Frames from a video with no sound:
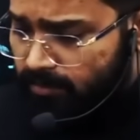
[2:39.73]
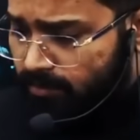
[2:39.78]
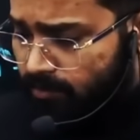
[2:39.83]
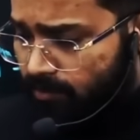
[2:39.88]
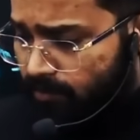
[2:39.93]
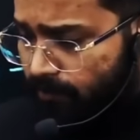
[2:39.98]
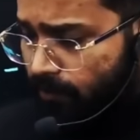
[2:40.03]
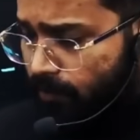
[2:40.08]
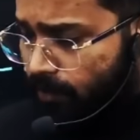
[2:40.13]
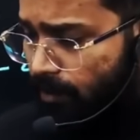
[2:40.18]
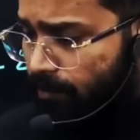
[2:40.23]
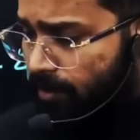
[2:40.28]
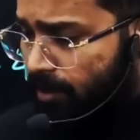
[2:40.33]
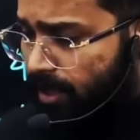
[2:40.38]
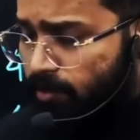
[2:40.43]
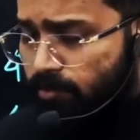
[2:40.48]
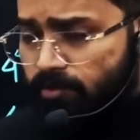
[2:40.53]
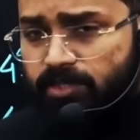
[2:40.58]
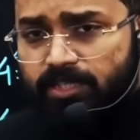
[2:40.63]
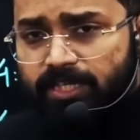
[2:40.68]
তো ফ্রম
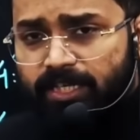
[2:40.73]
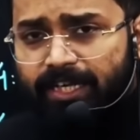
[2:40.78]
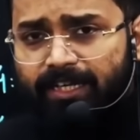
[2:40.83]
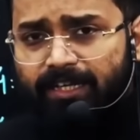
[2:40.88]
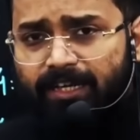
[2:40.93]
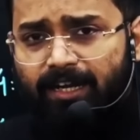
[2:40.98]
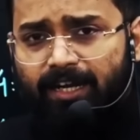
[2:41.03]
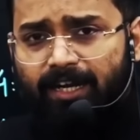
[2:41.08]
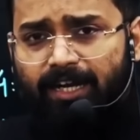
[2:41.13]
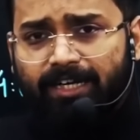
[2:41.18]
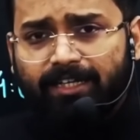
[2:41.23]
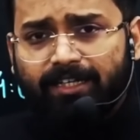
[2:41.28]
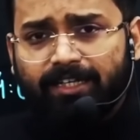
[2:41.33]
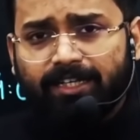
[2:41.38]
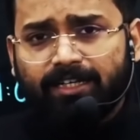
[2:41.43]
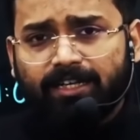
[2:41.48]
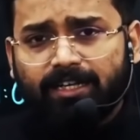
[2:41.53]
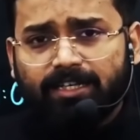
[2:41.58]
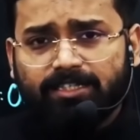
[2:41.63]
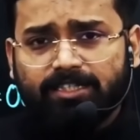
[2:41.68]
টিউসডে
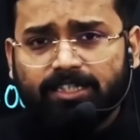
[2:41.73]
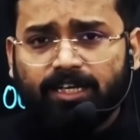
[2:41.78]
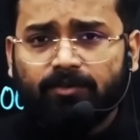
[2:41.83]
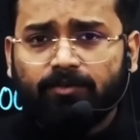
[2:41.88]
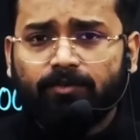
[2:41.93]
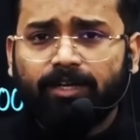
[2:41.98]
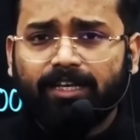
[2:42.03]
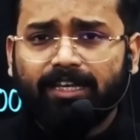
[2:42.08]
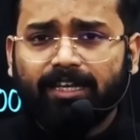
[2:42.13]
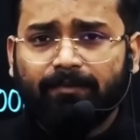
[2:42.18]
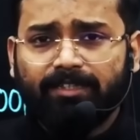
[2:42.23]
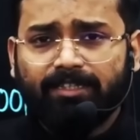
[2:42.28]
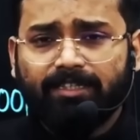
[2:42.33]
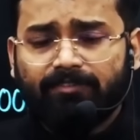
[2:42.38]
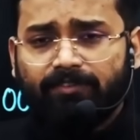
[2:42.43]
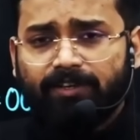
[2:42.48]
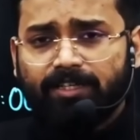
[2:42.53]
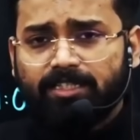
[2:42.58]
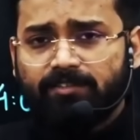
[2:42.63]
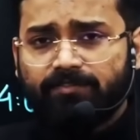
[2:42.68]
আনটিল জানুয়ারি আমাদের
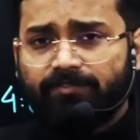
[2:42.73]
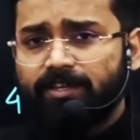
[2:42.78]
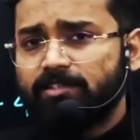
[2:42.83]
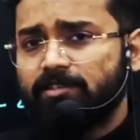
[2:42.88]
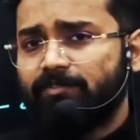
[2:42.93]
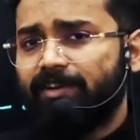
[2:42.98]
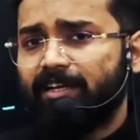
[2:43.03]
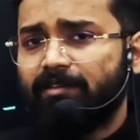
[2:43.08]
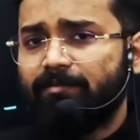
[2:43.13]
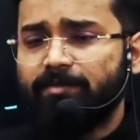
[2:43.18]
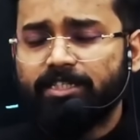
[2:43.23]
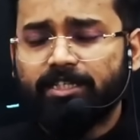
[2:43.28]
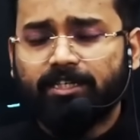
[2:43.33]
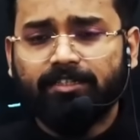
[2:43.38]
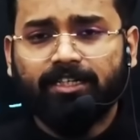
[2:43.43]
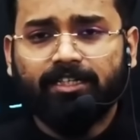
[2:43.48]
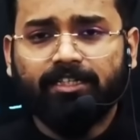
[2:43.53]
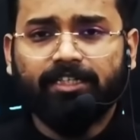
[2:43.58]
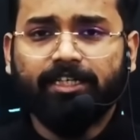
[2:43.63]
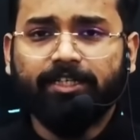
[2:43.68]
ফার্স্ট ফেজ অফ অ্যাডমিশন
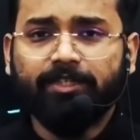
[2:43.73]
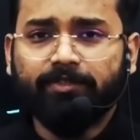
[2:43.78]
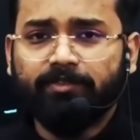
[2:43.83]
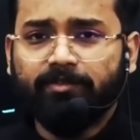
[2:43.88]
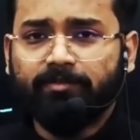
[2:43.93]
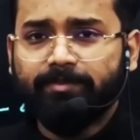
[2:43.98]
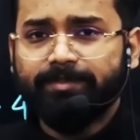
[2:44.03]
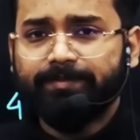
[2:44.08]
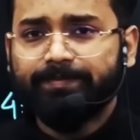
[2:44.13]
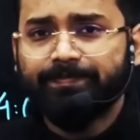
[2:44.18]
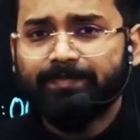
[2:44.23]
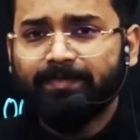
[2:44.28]
কন্টিনিউ হবে